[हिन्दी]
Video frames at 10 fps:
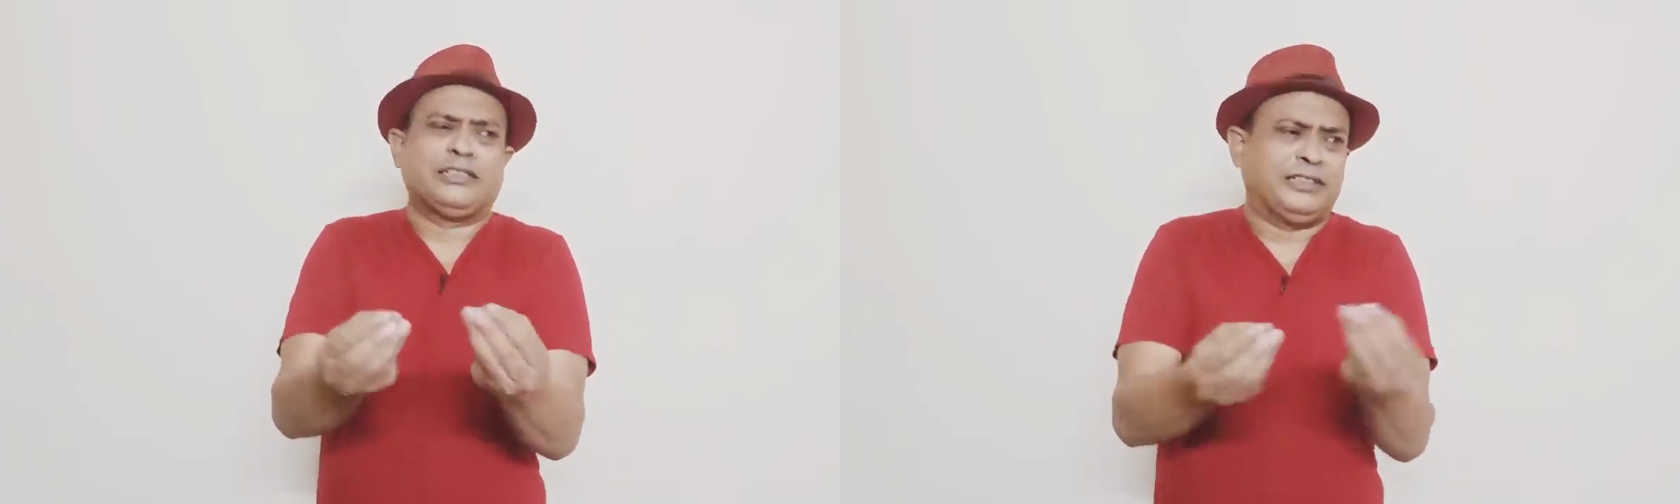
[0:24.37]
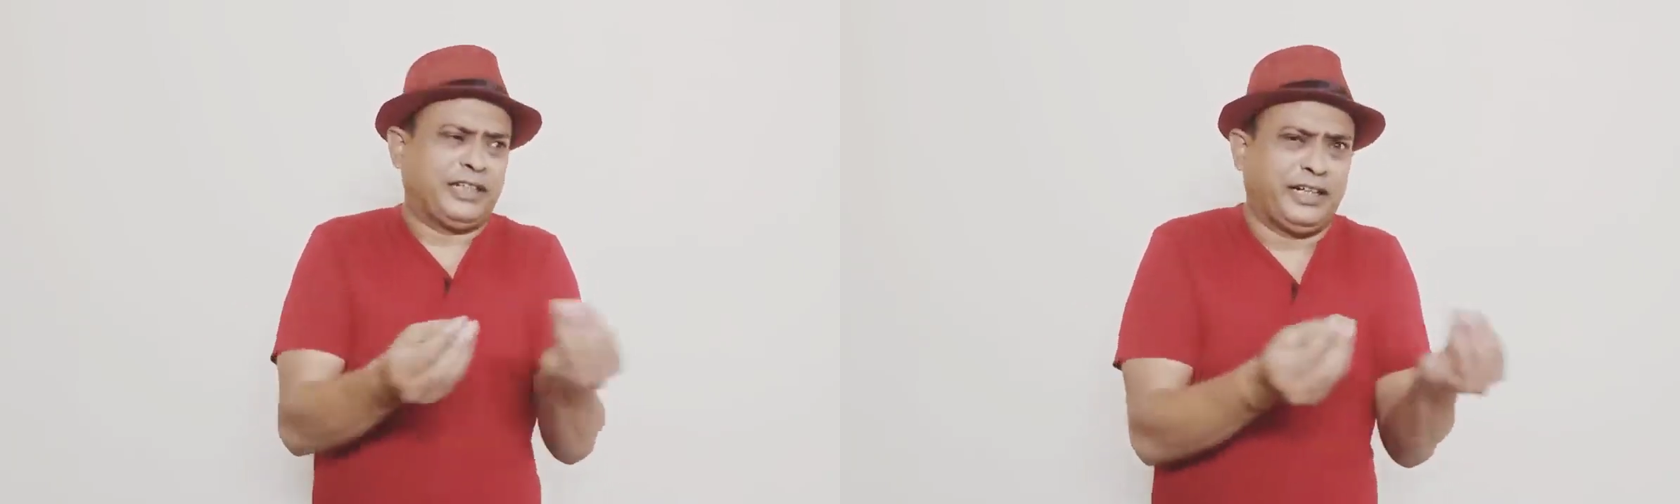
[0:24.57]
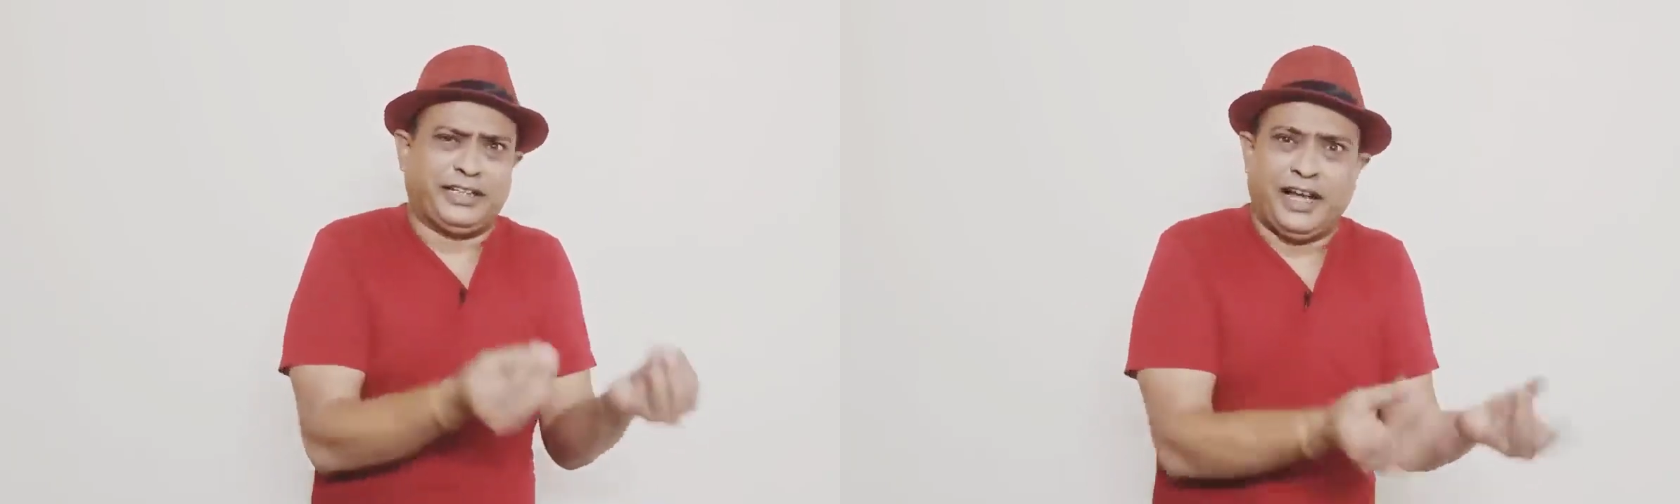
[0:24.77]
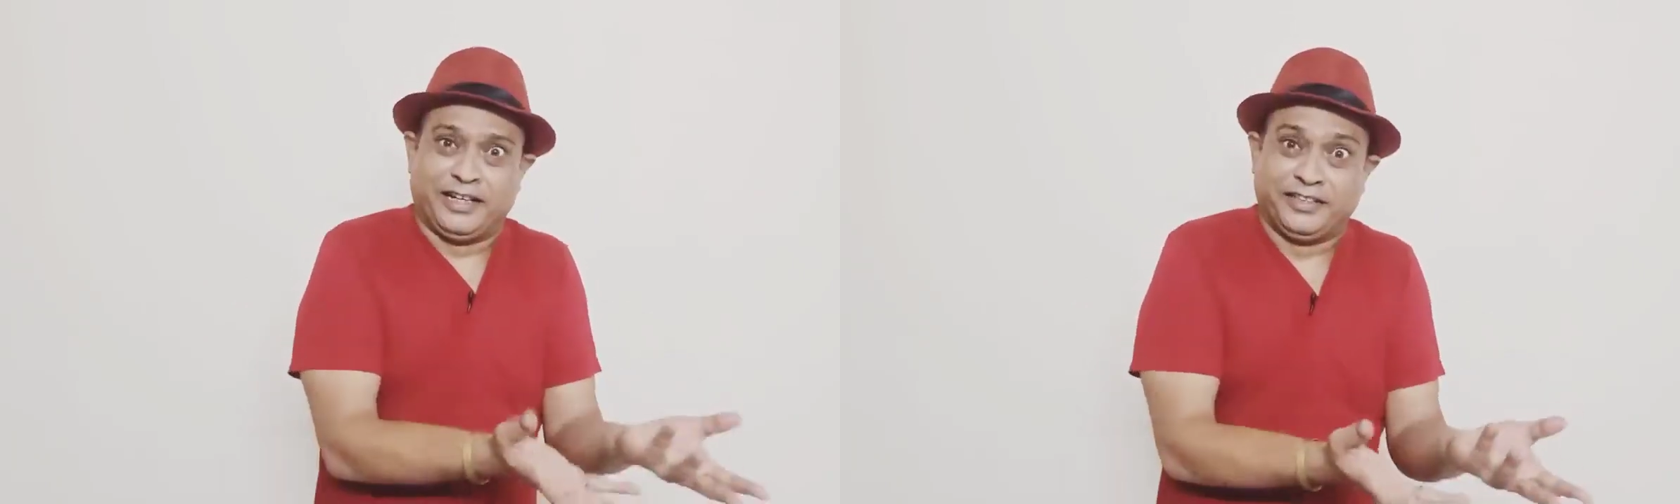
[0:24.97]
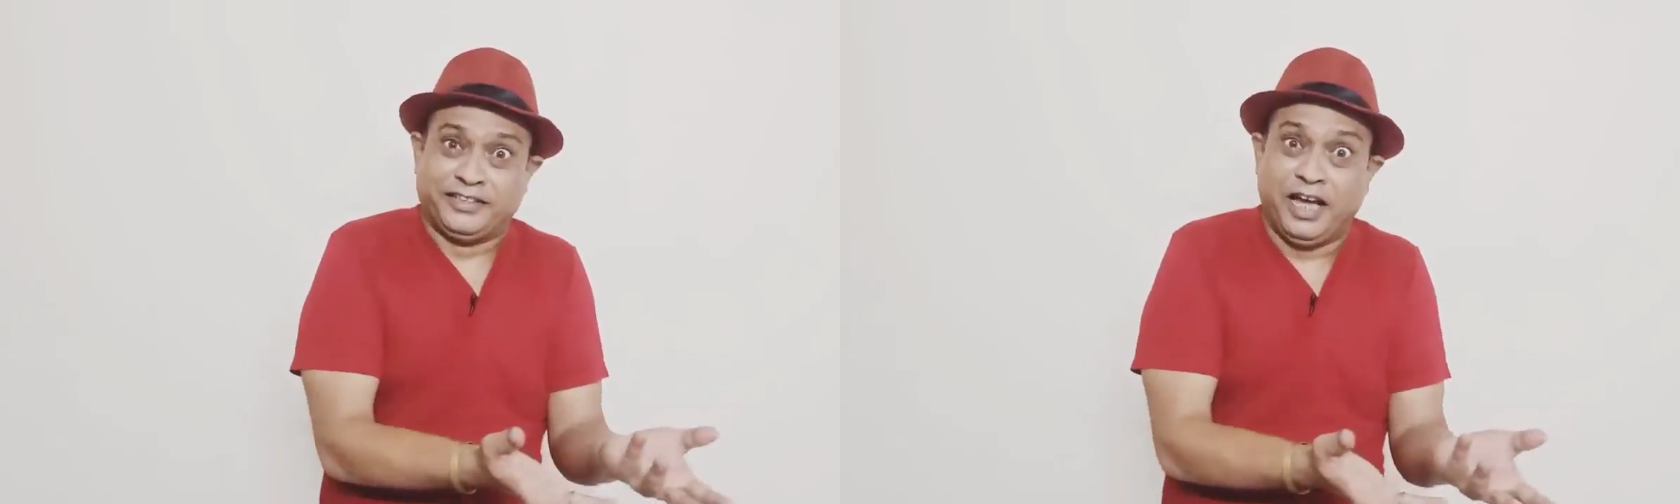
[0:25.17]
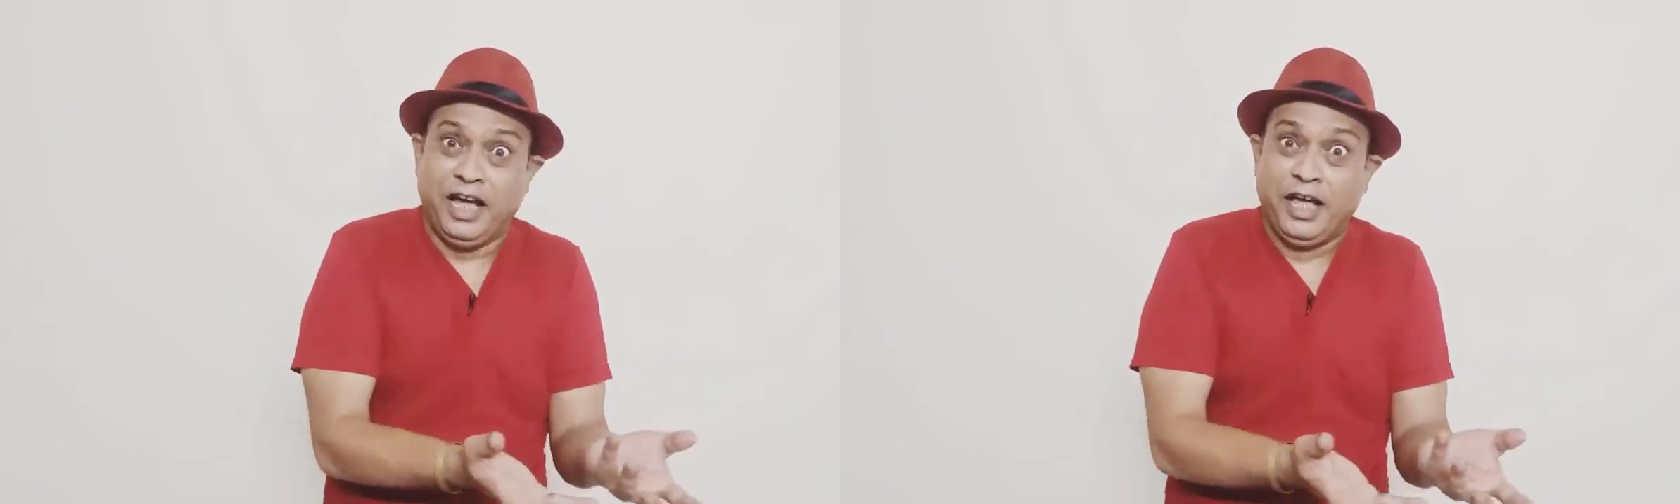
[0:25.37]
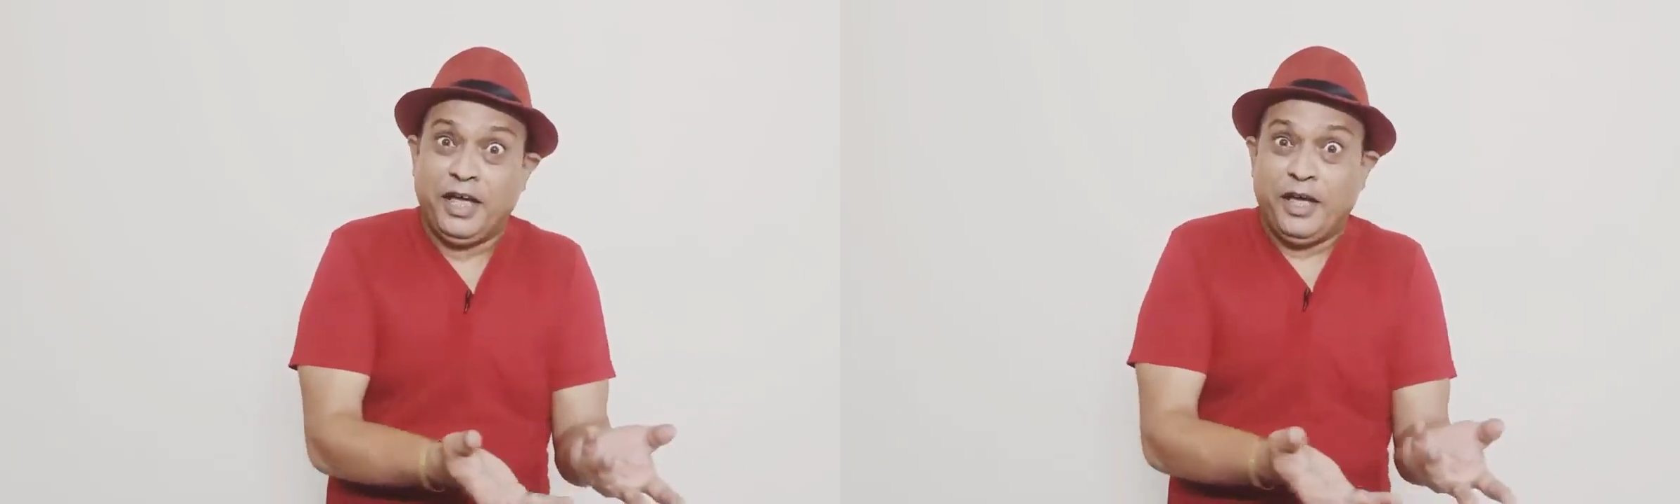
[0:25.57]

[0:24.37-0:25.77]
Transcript: का जिक्र क्या कर दिया